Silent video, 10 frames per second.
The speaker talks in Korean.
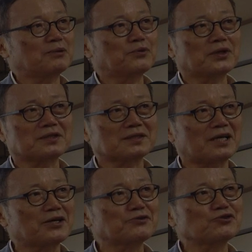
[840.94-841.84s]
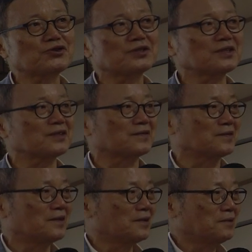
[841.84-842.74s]
잘 모르겠어요.
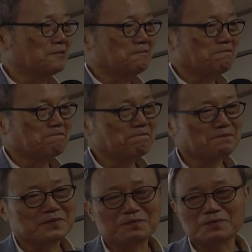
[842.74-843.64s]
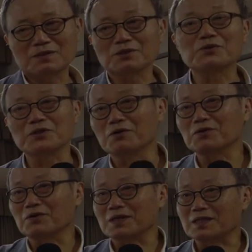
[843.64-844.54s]
자연주의는 그것도
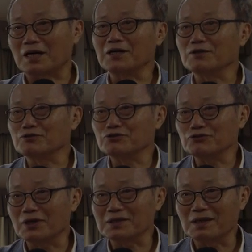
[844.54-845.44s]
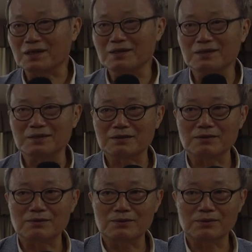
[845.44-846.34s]
여러 자연을 추구한다 그런
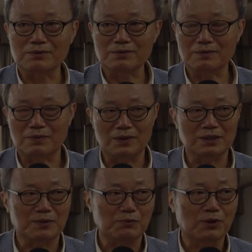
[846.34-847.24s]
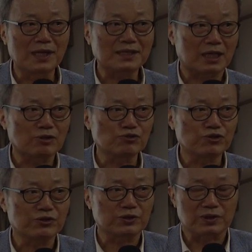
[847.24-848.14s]
뜻도 되지만 원래
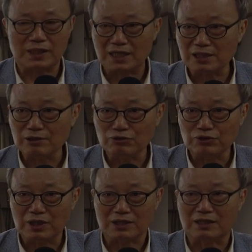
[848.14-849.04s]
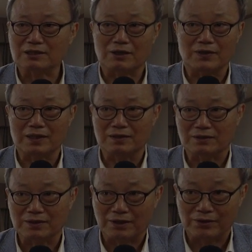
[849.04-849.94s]
자연주의는요 사실주의가 극단화된
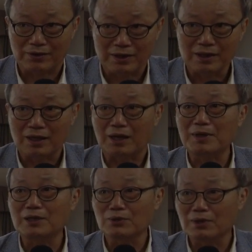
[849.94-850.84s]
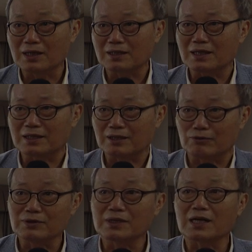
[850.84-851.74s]
형태예요. 에밀 졸라를
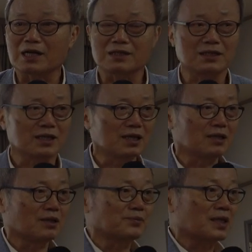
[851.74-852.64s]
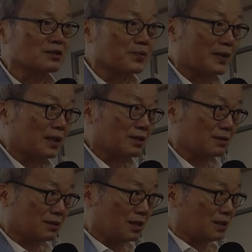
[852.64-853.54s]
가리켜 우리나라는 이제 염상숙
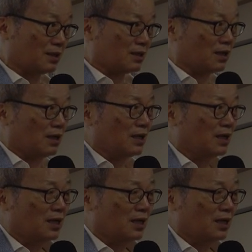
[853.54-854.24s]
같은 작가가